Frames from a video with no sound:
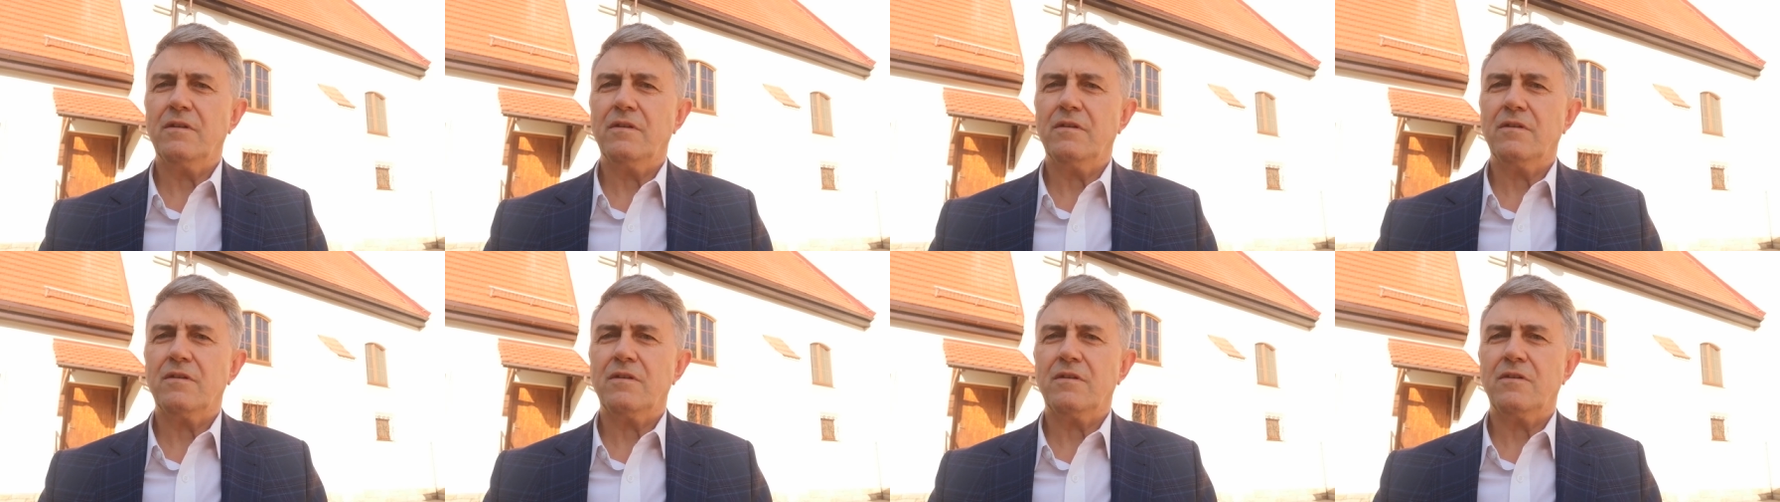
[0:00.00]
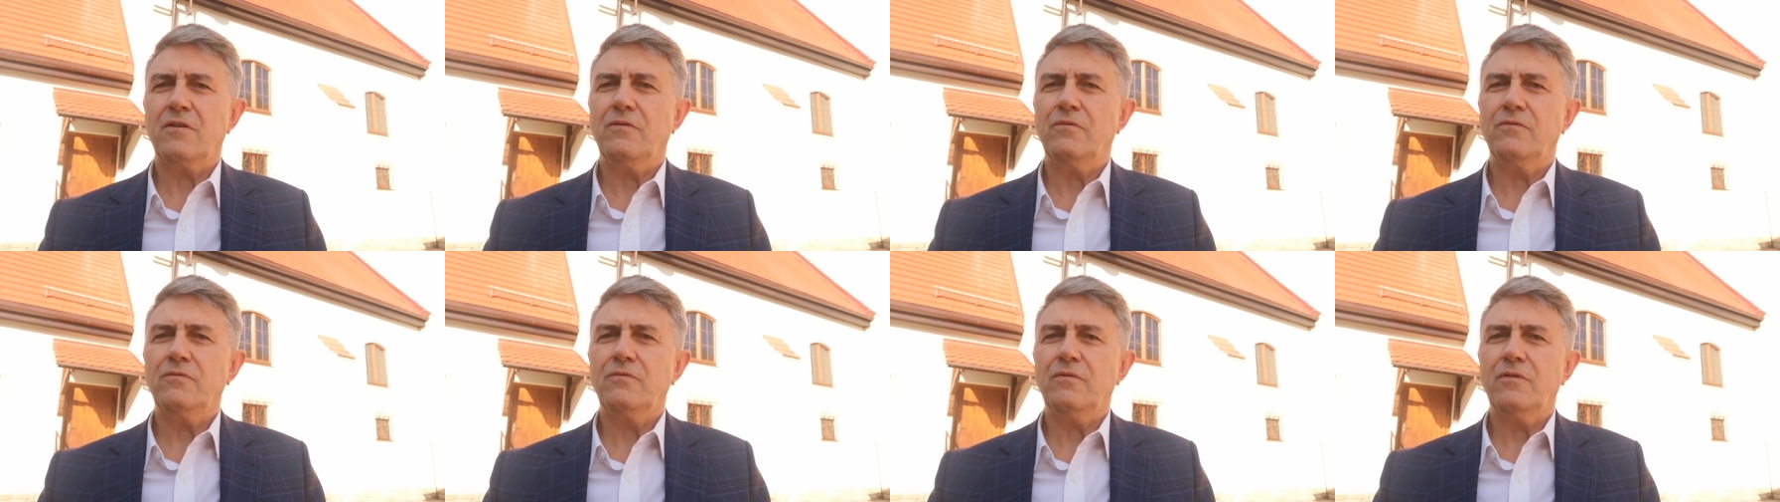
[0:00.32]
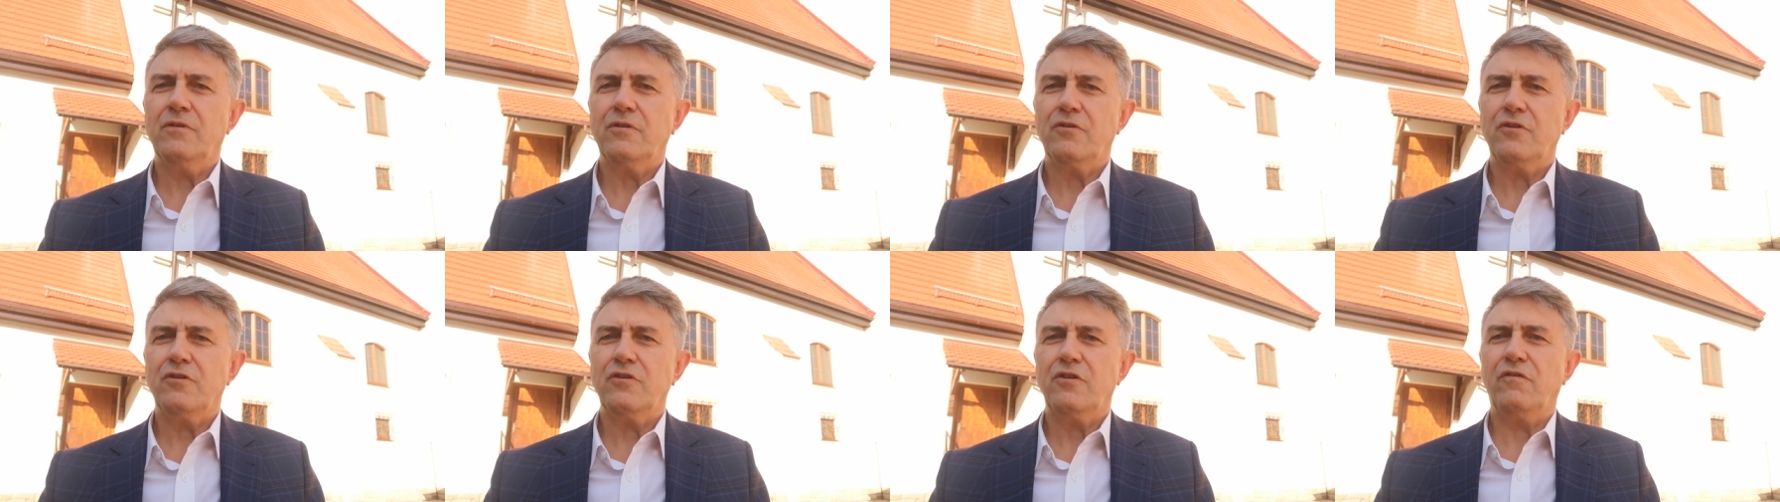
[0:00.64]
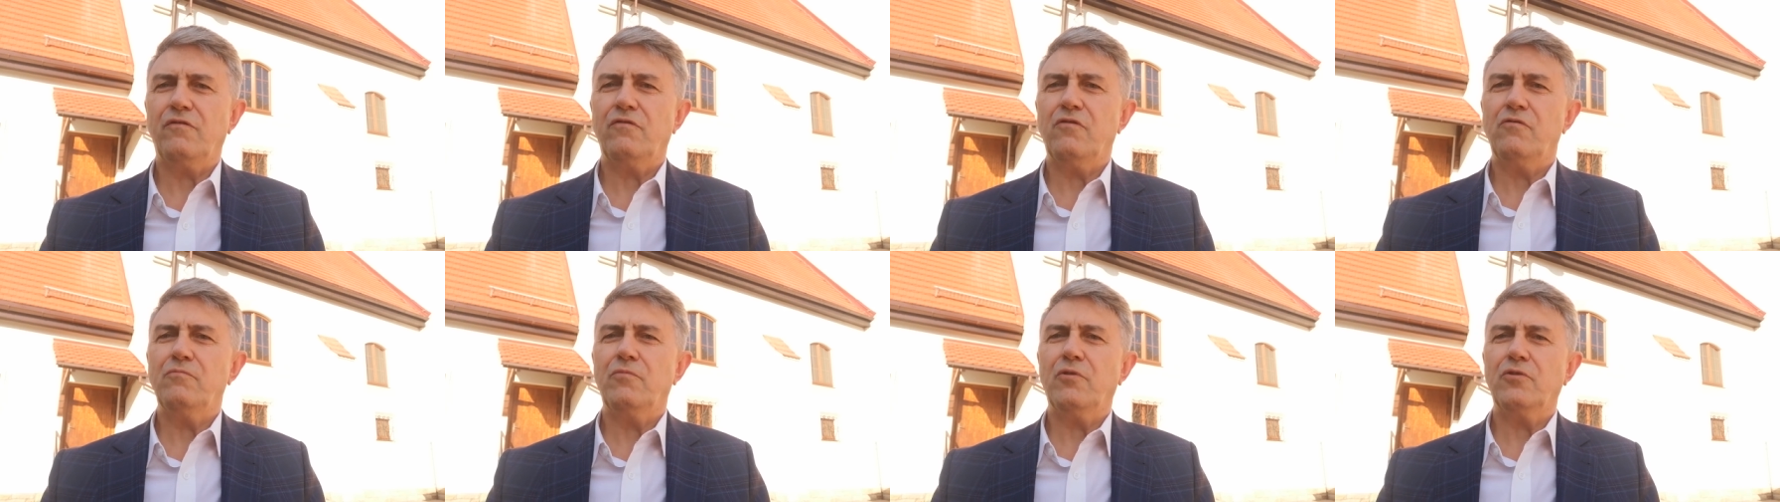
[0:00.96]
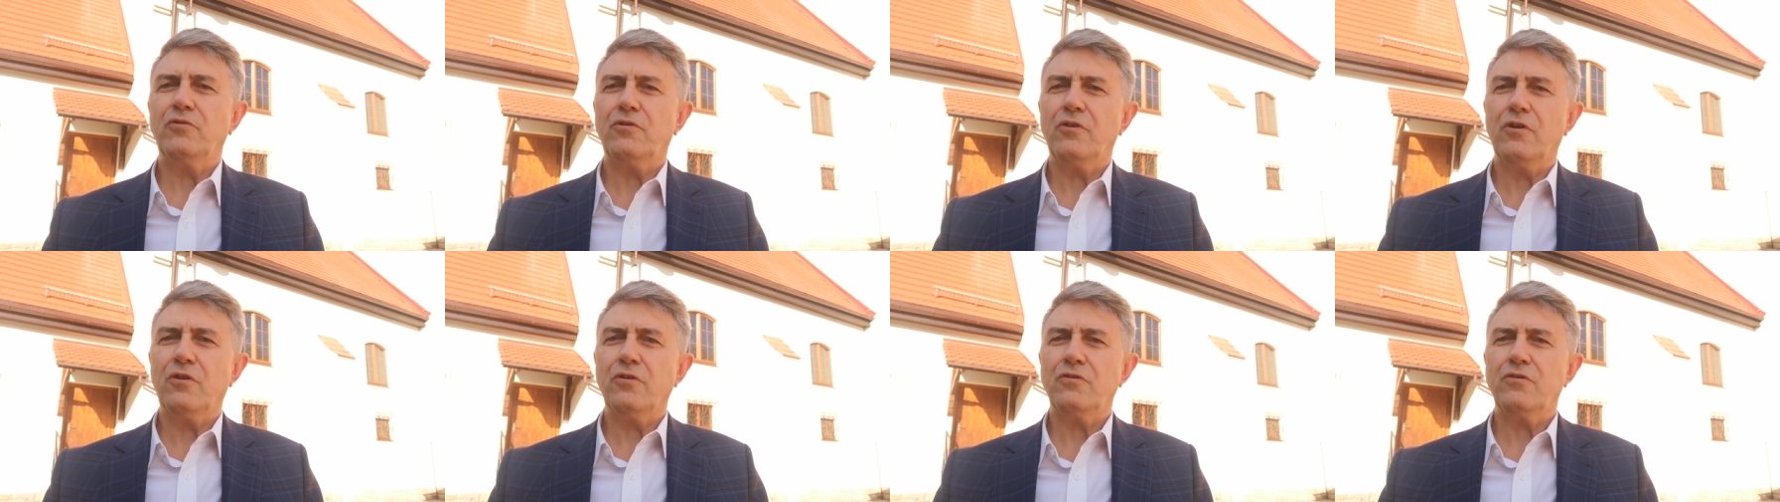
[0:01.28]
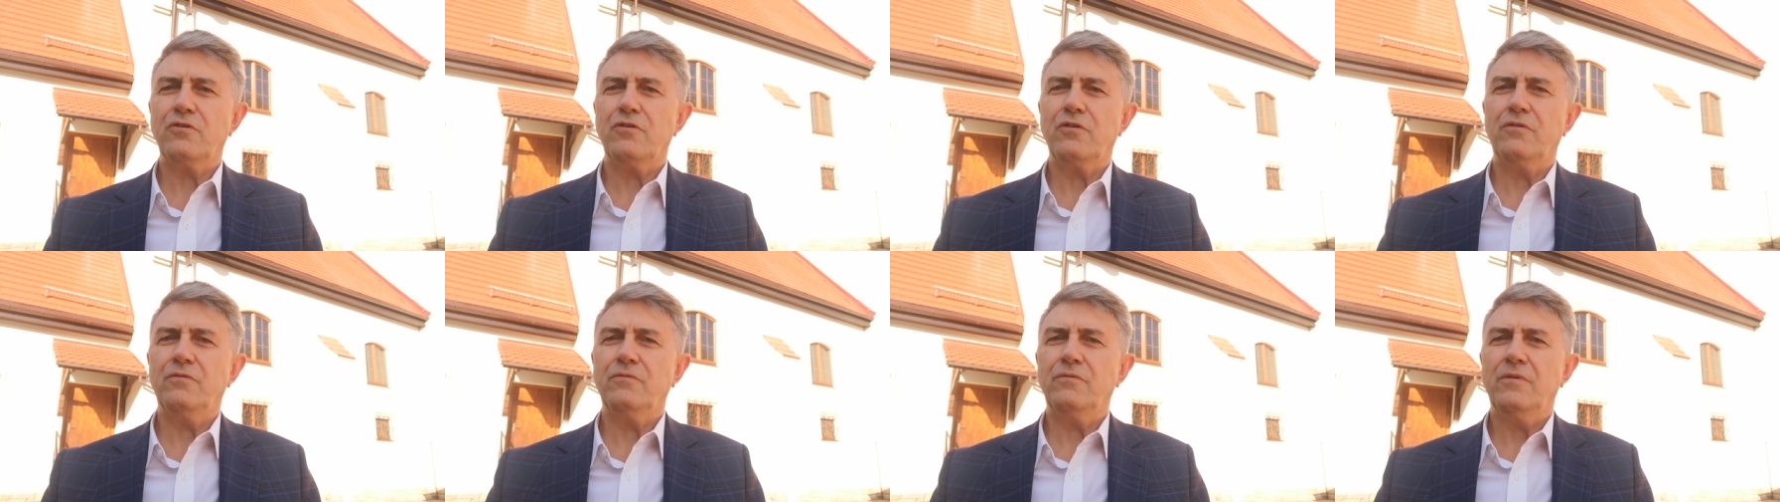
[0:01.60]
e, są życiową
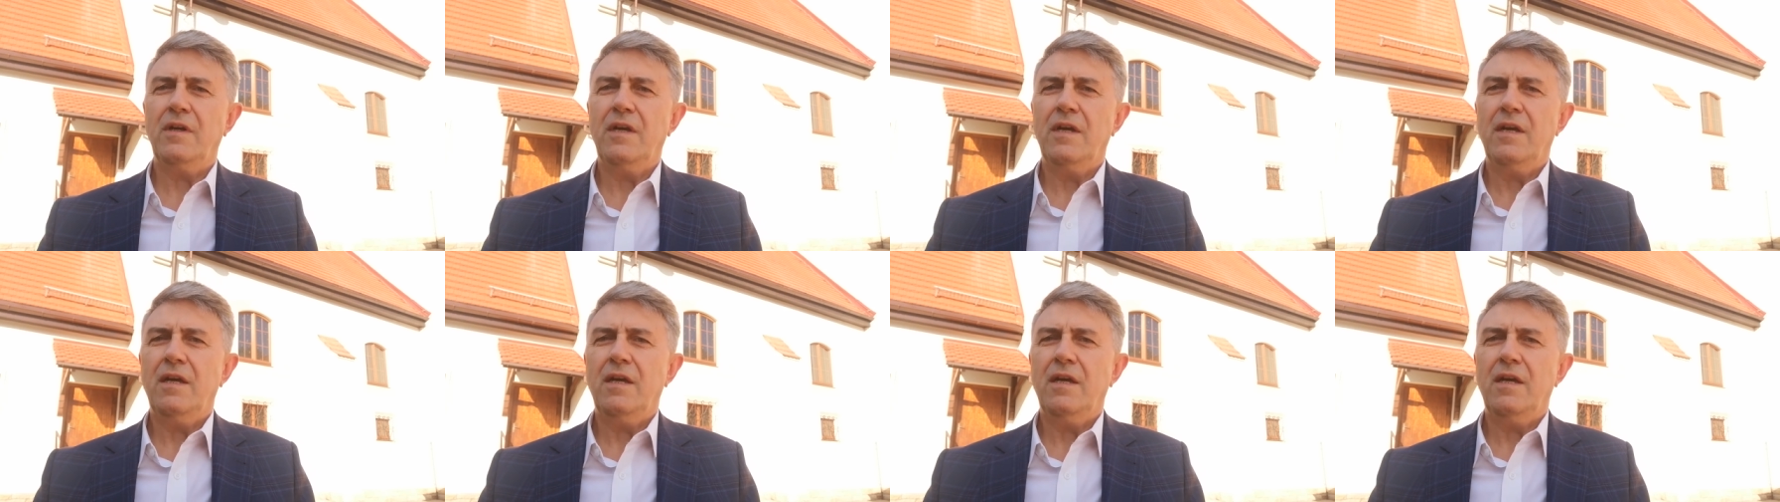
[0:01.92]
mądrością,